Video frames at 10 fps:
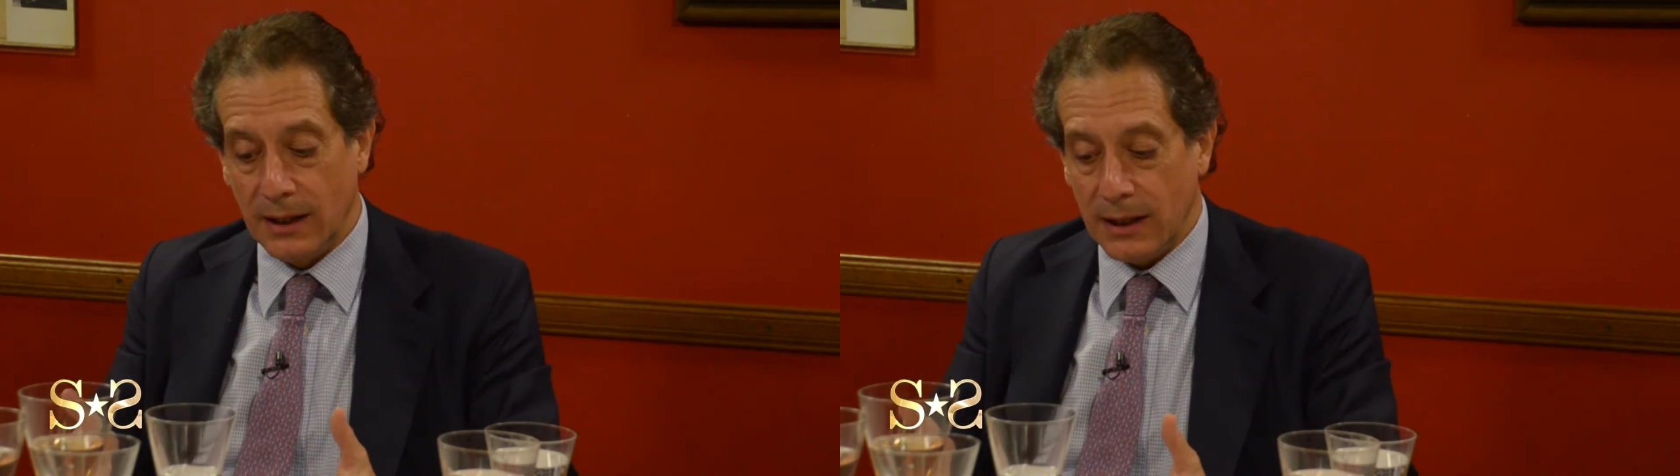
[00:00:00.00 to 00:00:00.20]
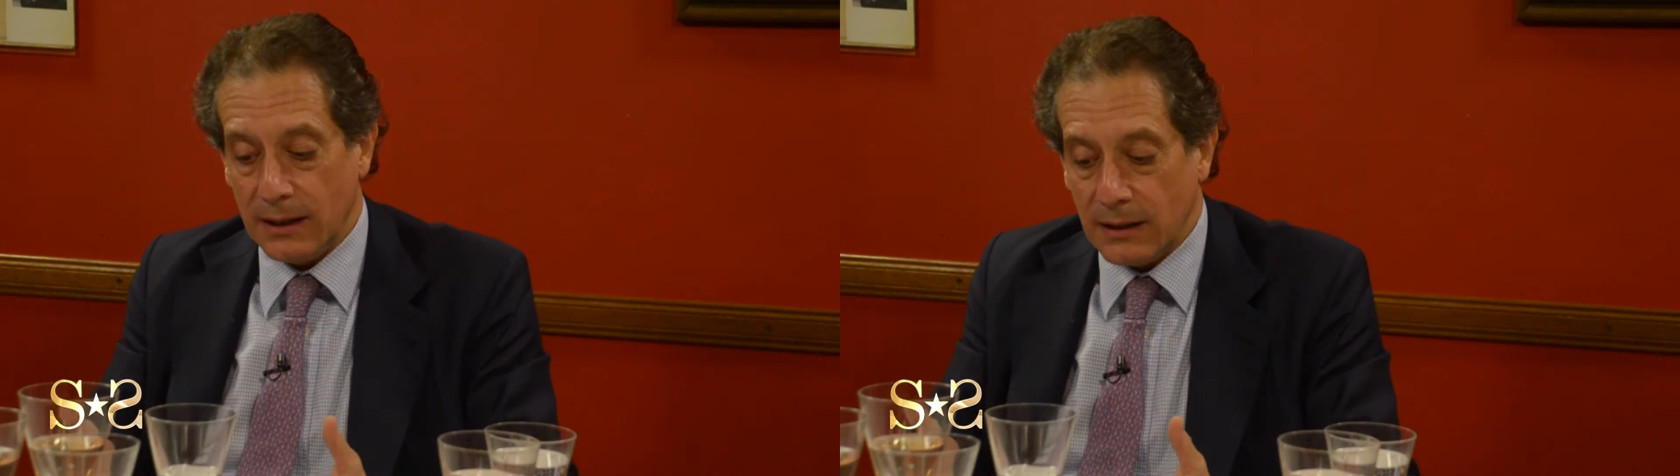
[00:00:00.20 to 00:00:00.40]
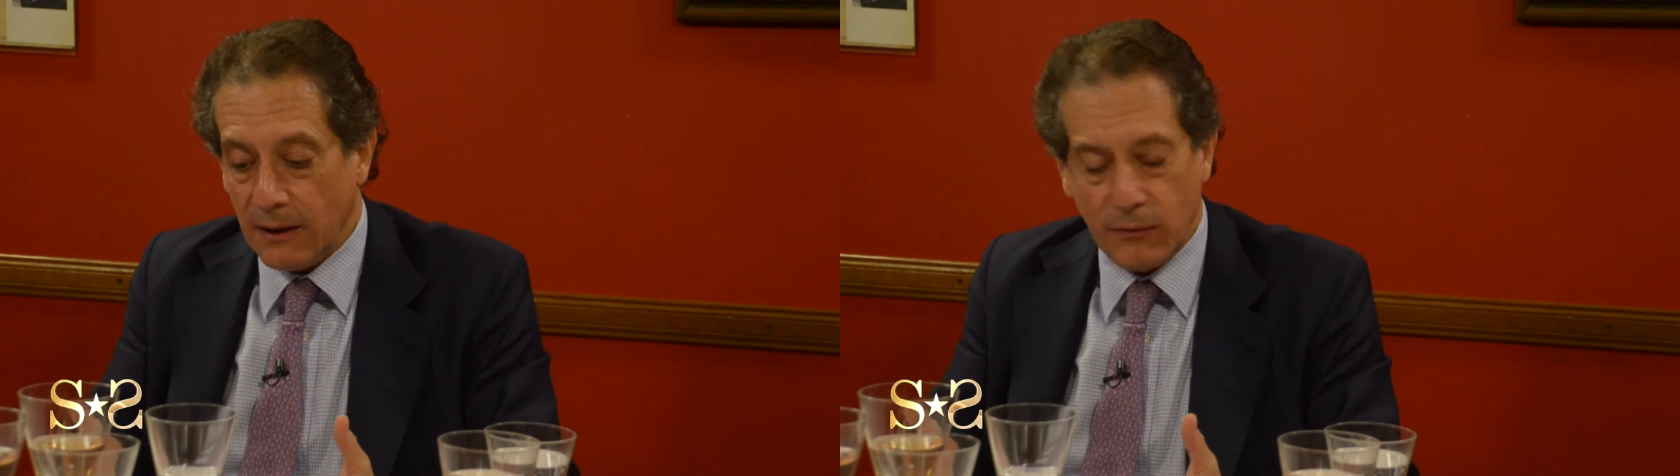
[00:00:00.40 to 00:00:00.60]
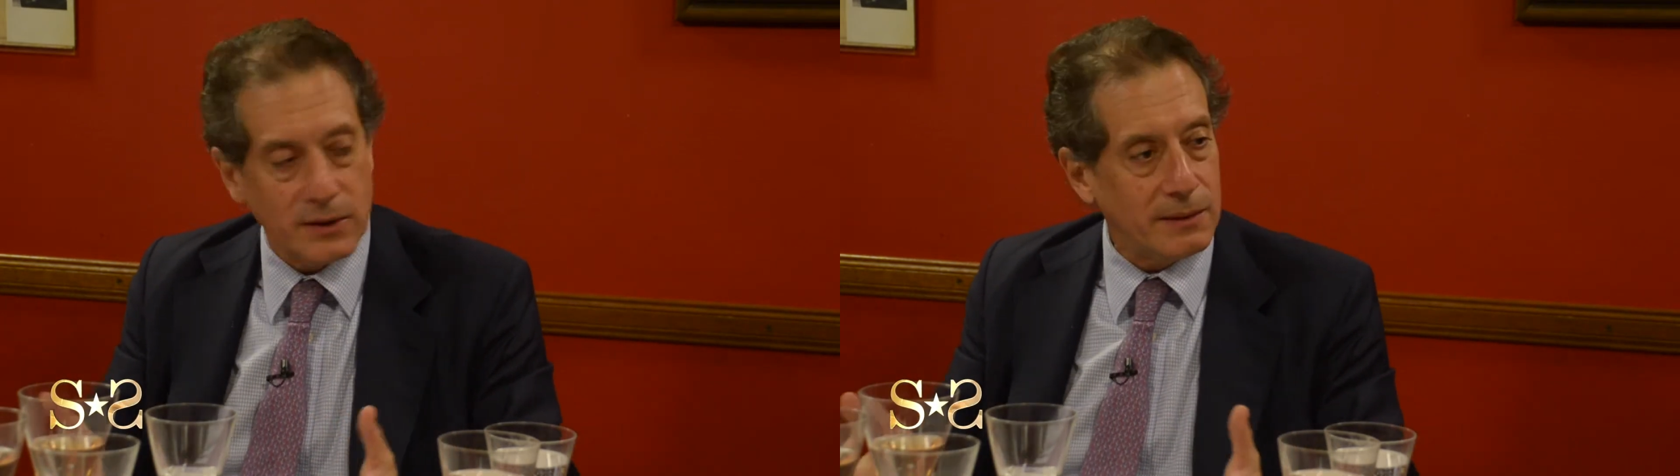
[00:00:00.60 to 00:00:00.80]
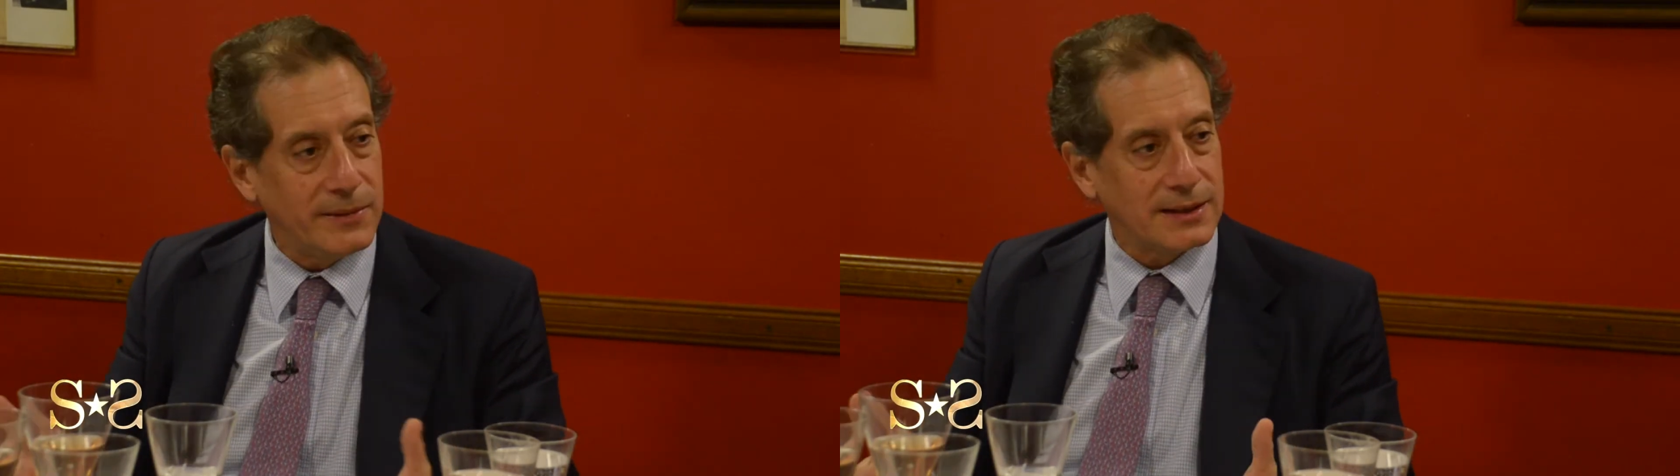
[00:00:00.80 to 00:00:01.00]
es,
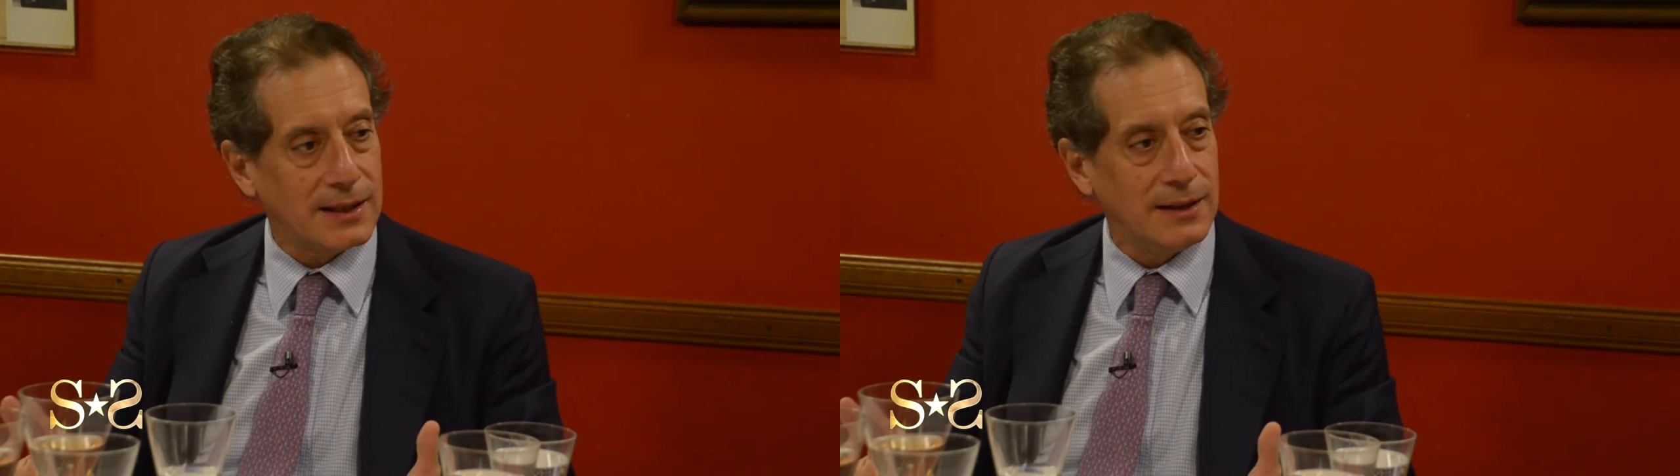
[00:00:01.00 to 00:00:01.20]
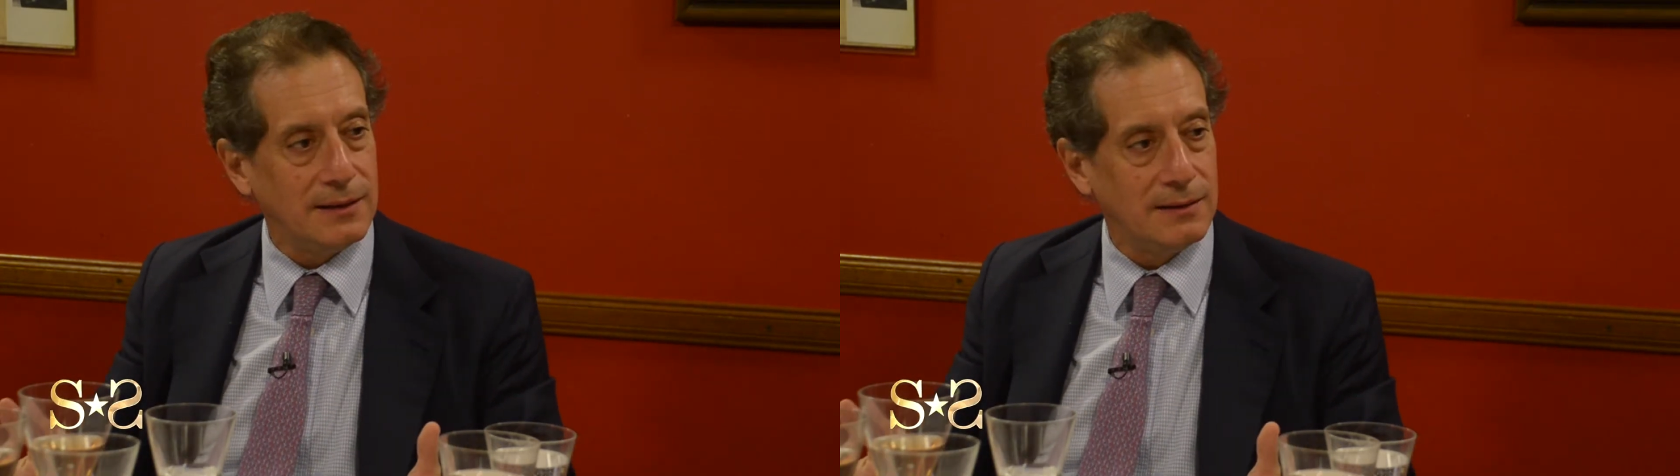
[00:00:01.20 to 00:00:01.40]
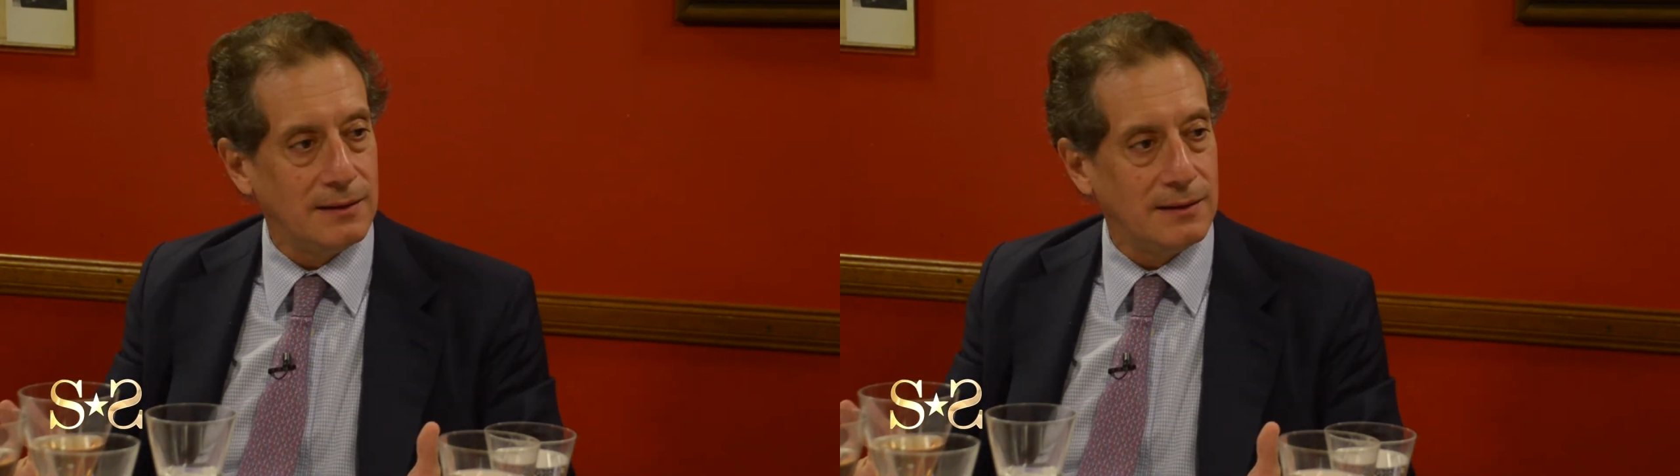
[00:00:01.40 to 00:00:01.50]
fundamental,